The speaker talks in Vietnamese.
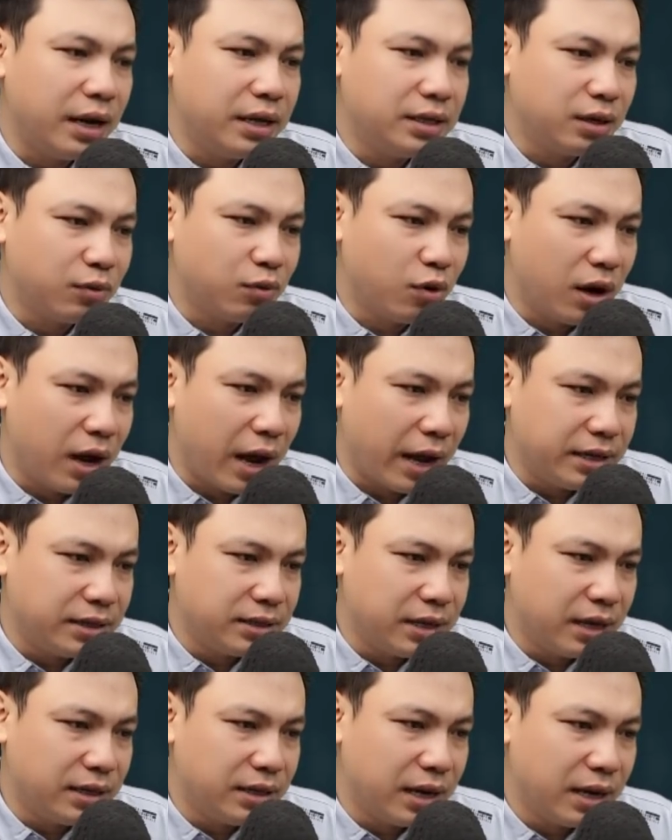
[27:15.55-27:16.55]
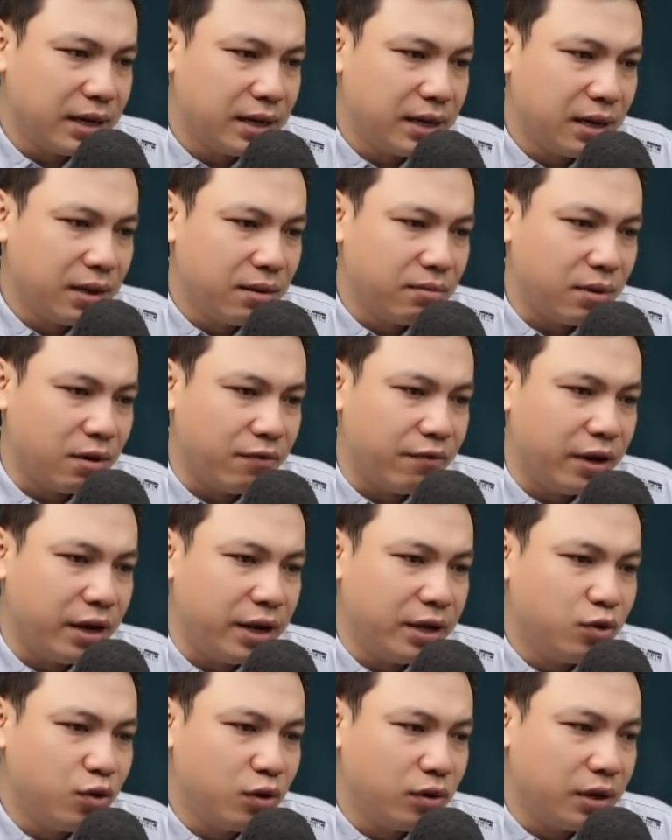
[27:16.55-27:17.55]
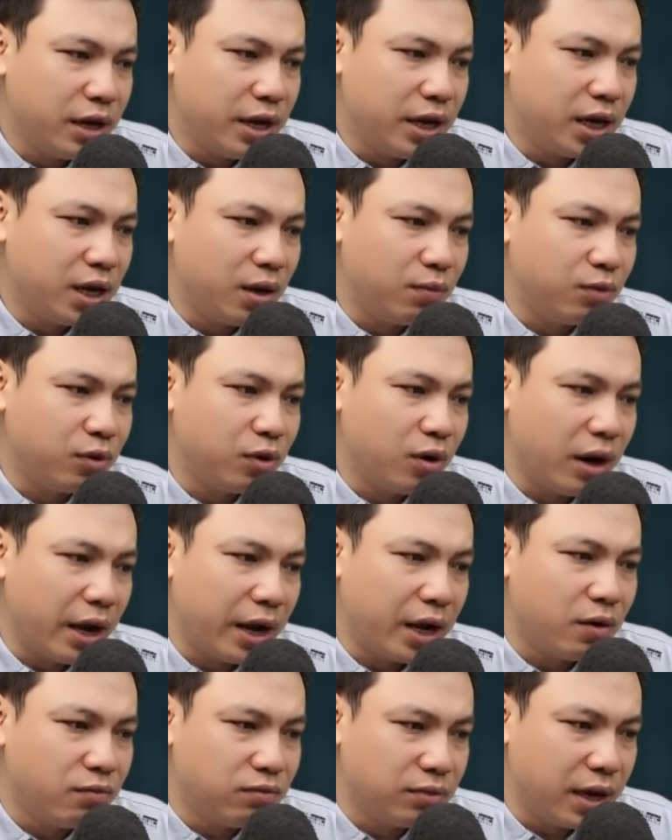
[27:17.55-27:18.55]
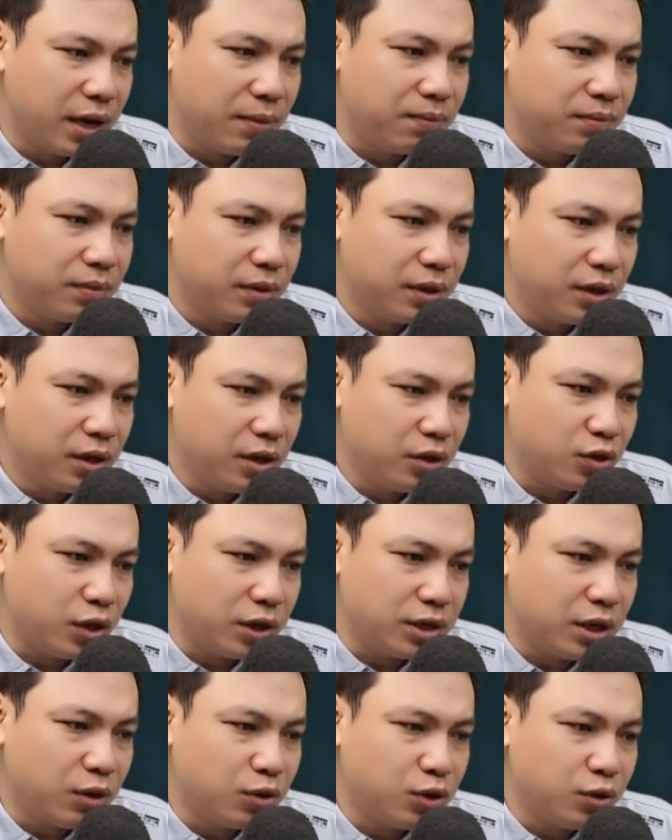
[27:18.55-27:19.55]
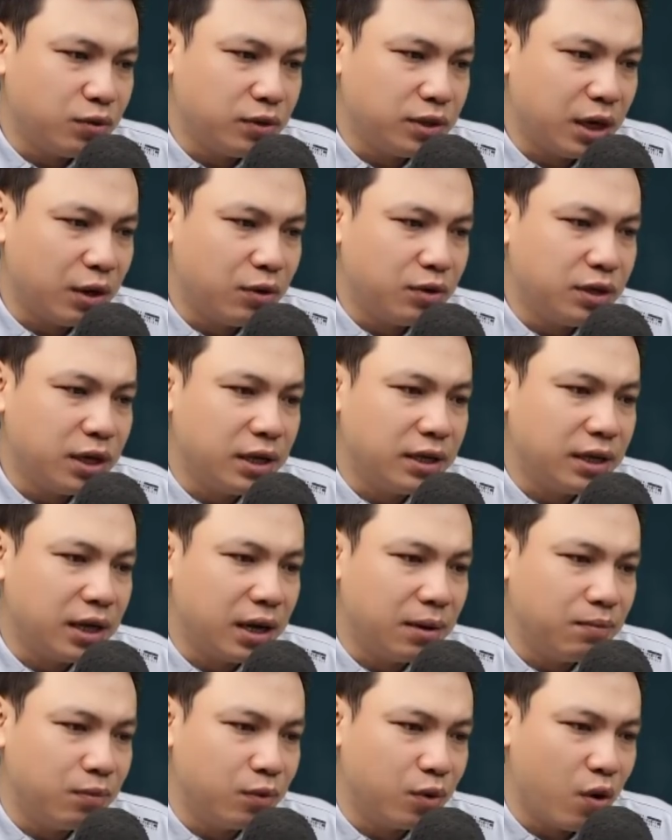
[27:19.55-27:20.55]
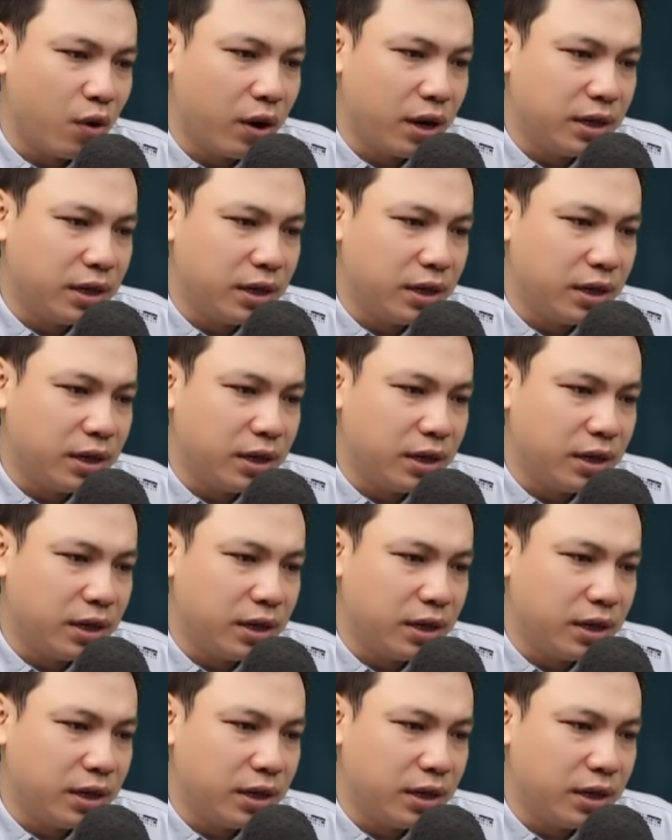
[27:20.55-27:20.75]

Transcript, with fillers: sợ rằng chỉ cần mình chớp mắt thôi thì một thứ kinh khủng sẽ đột ngột nhảy ra.